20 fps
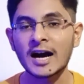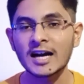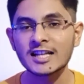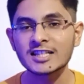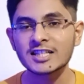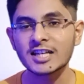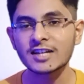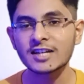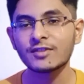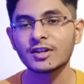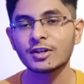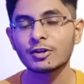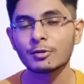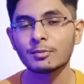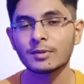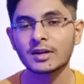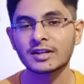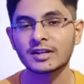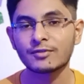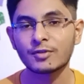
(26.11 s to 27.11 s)
आज के वीडियो
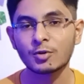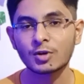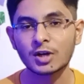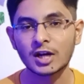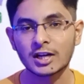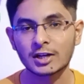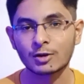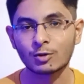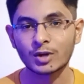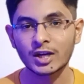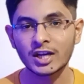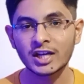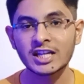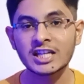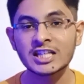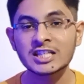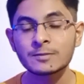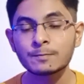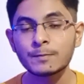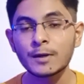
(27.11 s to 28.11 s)
में रिव्यू कर रहे होंगे
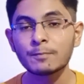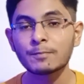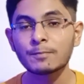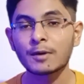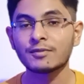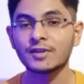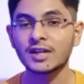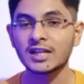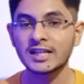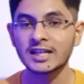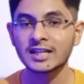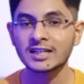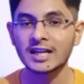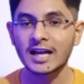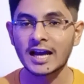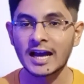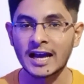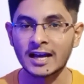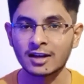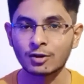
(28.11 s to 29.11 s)
HP पवेलियन
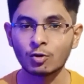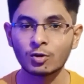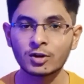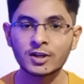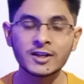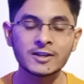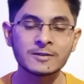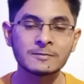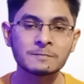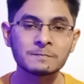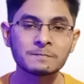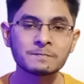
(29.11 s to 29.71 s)
एरो की